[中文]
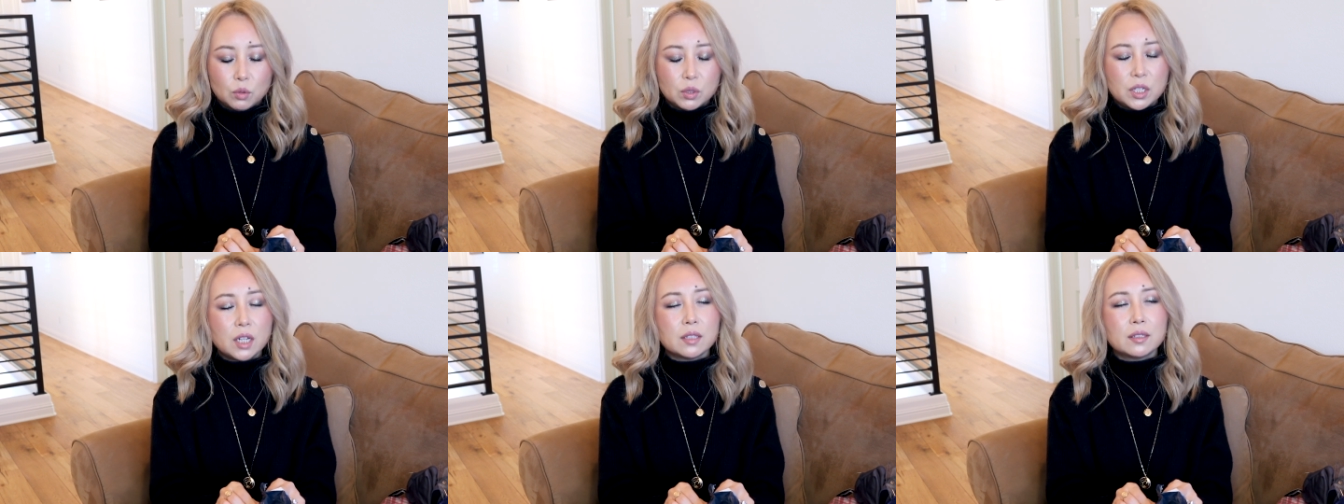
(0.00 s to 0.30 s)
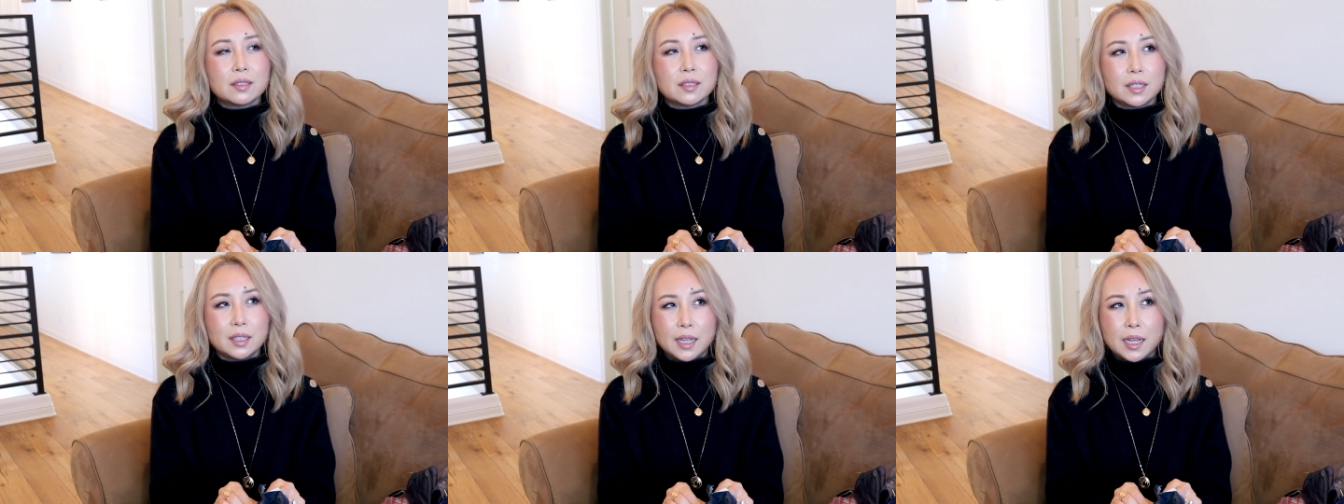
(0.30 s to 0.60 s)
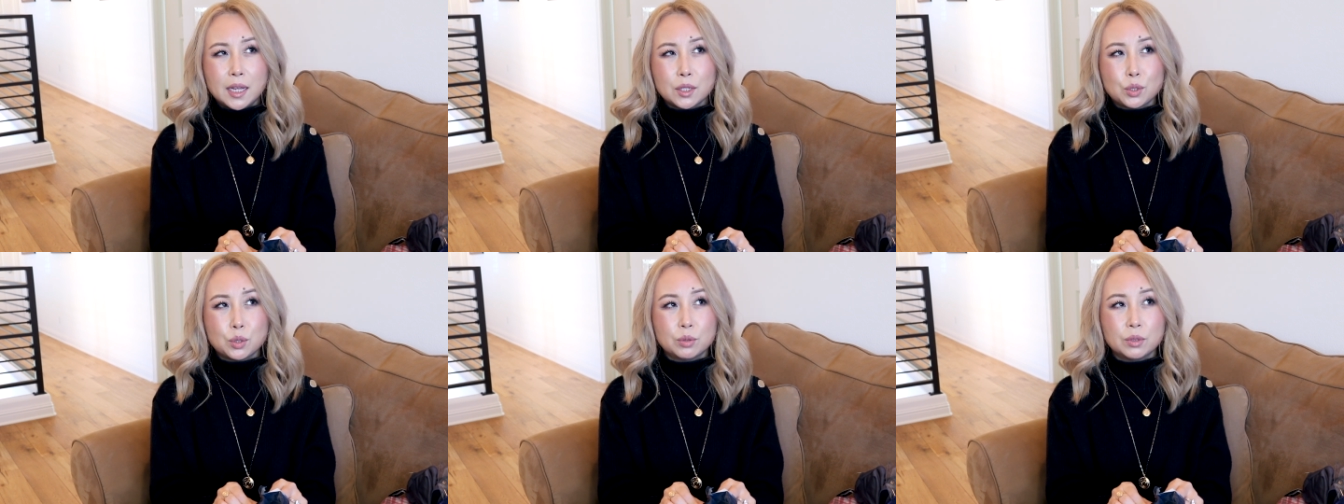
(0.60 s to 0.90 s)
我上次给大
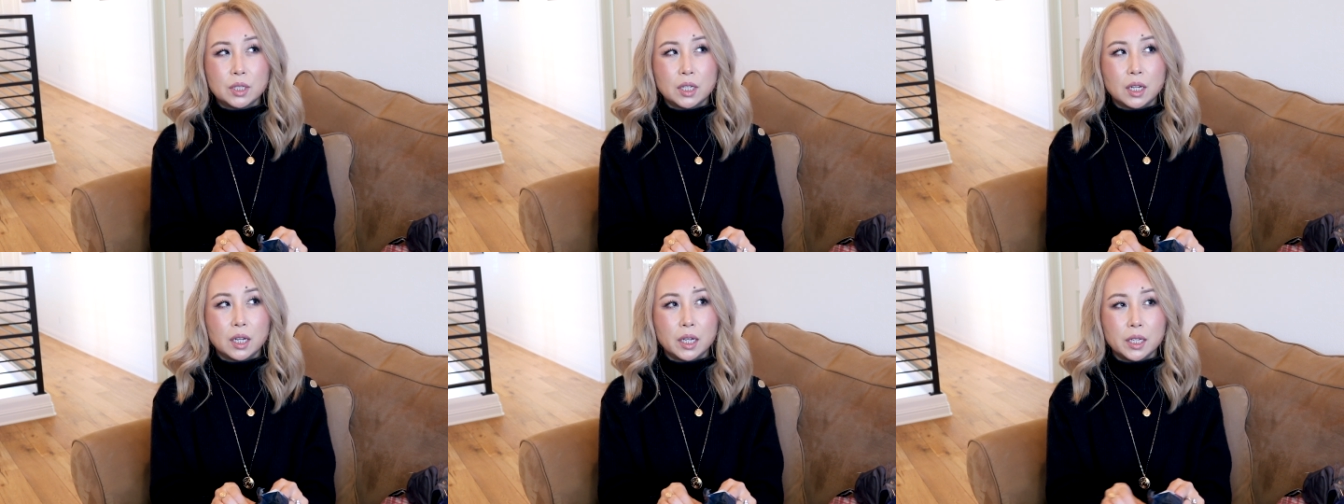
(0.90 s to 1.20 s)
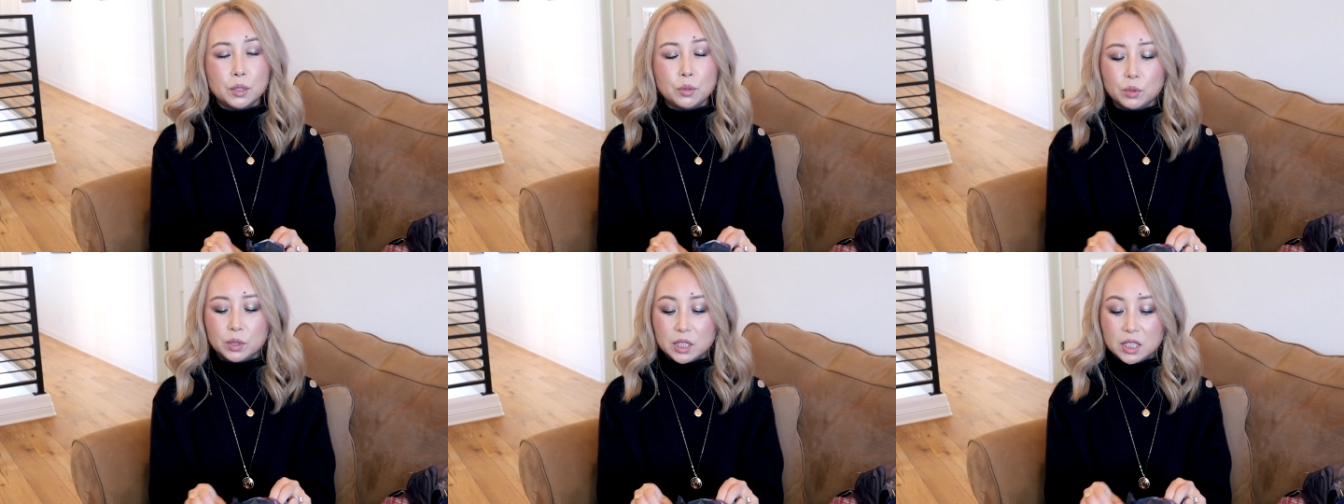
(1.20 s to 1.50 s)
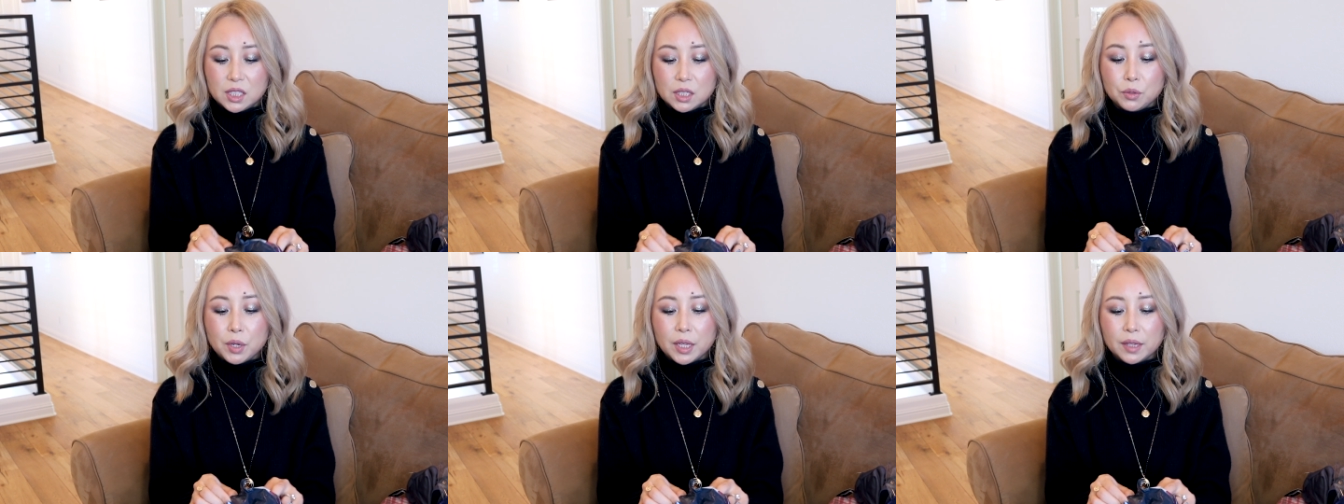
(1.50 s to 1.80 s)
家出的黑五的
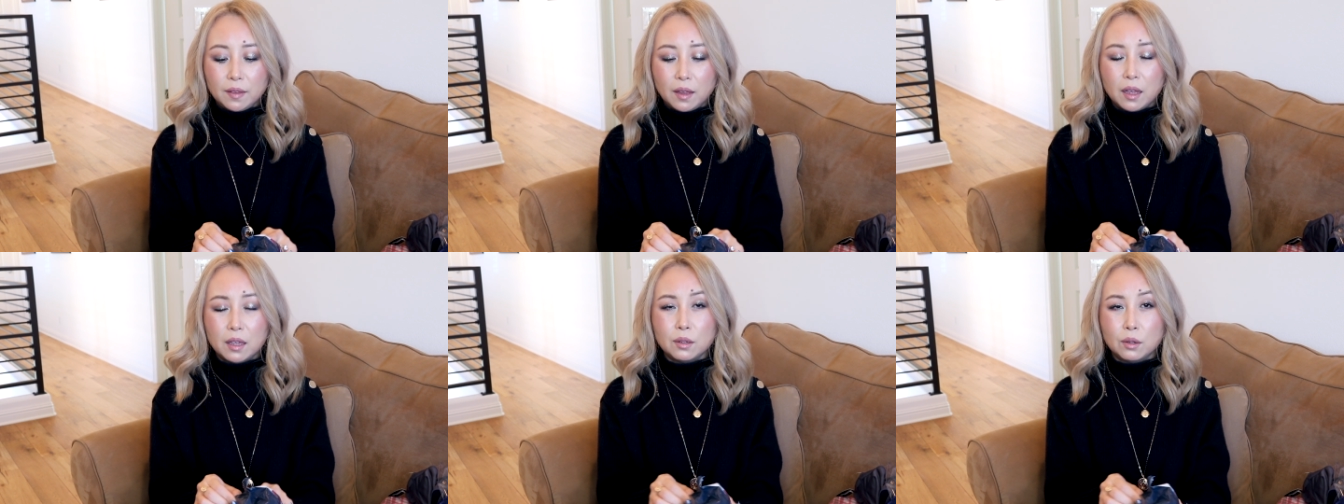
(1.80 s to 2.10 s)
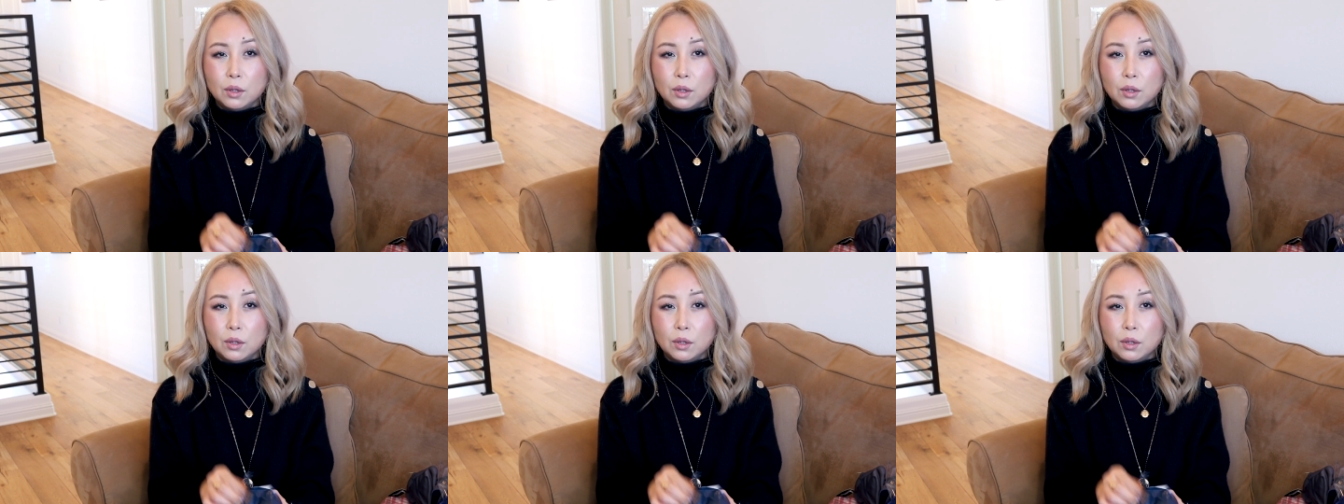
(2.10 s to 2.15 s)
心愿单，